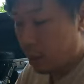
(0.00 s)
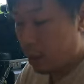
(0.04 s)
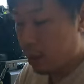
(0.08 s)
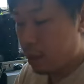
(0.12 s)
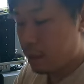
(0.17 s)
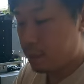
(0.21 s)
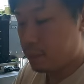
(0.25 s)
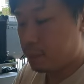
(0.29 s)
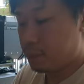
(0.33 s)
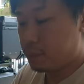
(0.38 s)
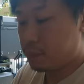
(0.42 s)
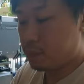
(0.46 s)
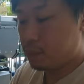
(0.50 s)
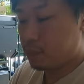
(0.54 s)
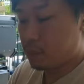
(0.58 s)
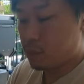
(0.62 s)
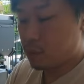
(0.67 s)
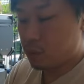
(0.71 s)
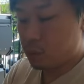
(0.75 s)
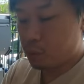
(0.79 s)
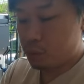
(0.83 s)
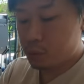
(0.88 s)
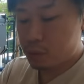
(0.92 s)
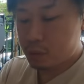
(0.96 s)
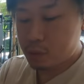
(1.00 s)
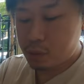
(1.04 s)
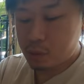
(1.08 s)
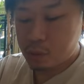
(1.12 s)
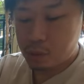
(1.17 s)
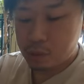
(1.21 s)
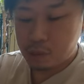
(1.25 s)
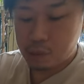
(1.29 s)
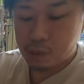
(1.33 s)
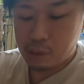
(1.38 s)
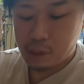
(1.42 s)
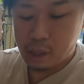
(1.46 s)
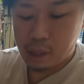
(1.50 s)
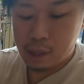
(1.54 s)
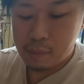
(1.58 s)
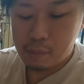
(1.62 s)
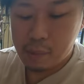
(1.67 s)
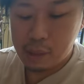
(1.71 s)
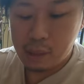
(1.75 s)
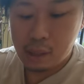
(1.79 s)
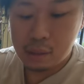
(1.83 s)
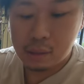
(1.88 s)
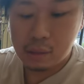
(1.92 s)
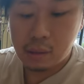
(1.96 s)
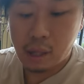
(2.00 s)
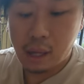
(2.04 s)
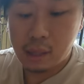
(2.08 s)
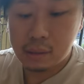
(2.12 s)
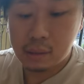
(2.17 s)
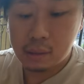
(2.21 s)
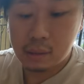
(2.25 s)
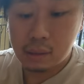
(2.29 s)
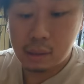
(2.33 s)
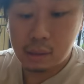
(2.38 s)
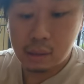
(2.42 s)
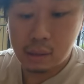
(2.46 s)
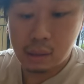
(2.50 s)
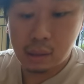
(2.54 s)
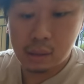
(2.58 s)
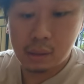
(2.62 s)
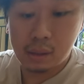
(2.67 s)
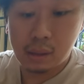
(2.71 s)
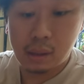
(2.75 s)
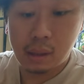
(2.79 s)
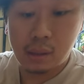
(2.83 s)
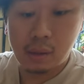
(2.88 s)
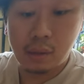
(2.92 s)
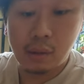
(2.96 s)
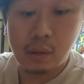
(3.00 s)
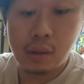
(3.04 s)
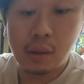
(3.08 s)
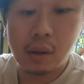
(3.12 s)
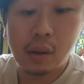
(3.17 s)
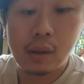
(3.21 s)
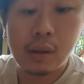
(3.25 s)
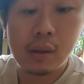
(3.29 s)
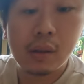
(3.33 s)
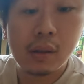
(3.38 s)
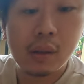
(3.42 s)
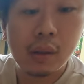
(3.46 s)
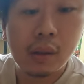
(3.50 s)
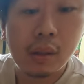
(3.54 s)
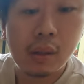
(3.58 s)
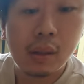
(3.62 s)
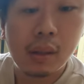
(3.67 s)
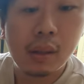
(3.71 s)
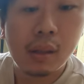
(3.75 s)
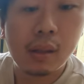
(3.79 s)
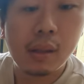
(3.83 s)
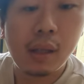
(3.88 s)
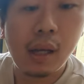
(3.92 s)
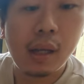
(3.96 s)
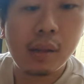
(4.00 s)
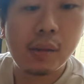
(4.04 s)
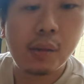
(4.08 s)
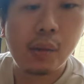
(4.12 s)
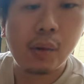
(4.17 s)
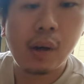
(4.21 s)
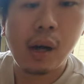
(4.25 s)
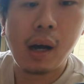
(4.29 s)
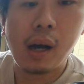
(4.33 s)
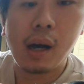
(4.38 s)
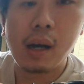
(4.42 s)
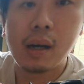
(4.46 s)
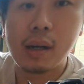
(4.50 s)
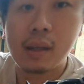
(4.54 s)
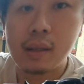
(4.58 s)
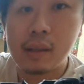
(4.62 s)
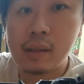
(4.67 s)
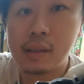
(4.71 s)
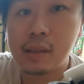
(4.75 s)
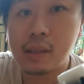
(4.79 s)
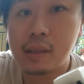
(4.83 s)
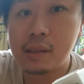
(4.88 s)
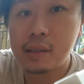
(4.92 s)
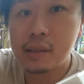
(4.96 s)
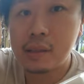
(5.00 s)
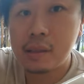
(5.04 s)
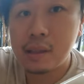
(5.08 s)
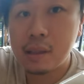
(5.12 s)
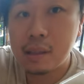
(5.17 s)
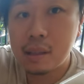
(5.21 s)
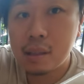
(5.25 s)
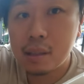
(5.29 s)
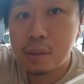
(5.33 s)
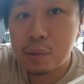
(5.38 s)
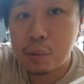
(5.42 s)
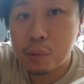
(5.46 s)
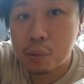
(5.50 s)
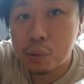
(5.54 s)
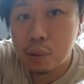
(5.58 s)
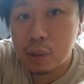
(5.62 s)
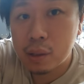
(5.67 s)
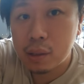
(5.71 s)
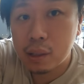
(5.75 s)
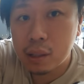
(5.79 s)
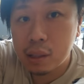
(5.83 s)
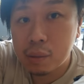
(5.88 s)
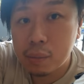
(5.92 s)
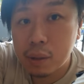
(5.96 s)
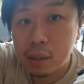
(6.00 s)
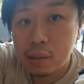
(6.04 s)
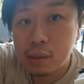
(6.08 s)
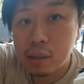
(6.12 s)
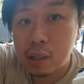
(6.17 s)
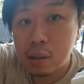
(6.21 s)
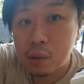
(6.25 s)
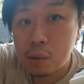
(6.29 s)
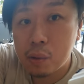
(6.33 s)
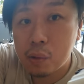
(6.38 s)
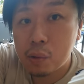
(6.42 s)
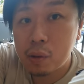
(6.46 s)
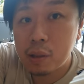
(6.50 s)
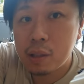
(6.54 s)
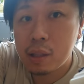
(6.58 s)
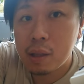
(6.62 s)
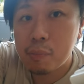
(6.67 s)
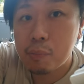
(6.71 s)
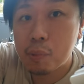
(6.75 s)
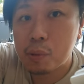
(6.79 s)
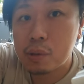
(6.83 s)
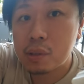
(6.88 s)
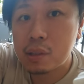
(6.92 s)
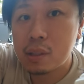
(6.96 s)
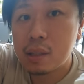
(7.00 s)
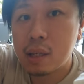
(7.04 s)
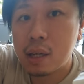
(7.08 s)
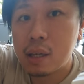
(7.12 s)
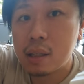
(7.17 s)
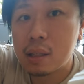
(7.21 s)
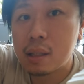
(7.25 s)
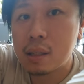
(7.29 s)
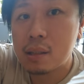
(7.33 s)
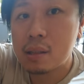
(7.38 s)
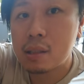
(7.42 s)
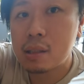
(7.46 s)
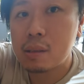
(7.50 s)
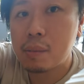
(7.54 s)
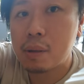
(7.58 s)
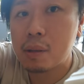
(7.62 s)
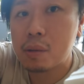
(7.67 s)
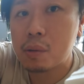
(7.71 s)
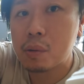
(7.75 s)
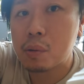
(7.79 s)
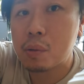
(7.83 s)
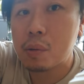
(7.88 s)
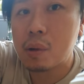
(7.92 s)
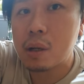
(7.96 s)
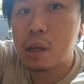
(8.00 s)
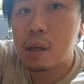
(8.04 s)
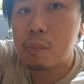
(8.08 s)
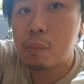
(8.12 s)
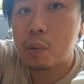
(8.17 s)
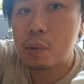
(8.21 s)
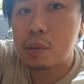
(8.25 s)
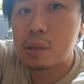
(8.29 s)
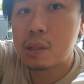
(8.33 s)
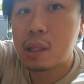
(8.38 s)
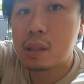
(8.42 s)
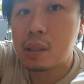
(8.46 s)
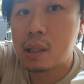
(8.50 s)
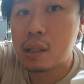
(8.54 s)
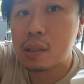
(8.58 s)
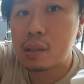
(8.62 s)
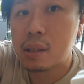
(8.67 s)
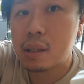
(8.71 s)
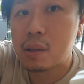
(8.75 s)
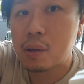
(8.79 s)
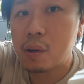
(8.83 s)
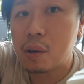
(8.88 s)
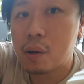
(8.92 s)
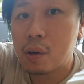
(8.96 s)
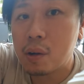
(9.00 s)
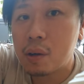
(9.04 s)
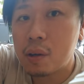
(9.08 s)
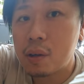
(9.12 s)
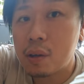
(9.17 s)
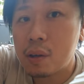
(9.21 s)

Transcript: はいということでまだちょっと暑いんですけどなんとか削り切ることができましたここにねポッチがシルバーのところがねポッチだったんですけど